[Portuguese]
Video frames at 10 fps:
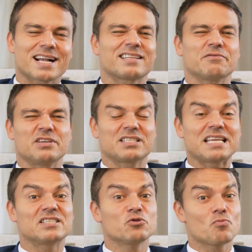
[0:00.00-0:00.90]
cada vez
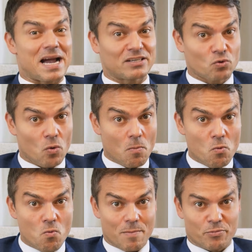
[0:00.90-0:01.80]
tem sido mais
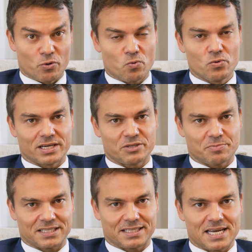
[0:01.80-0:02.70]
comum a procura de
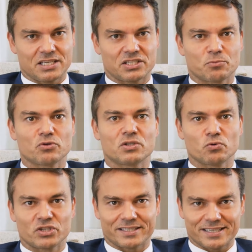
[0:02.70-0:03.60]
pacientes por
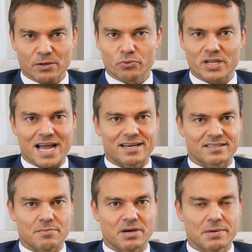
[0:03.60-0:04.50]
cirurgias
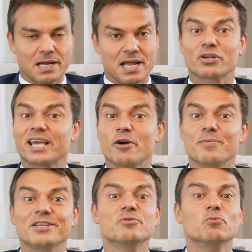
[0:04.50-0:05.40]
secundárias da mama, porque
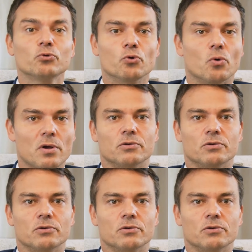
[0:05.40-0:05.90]
realmente mudou.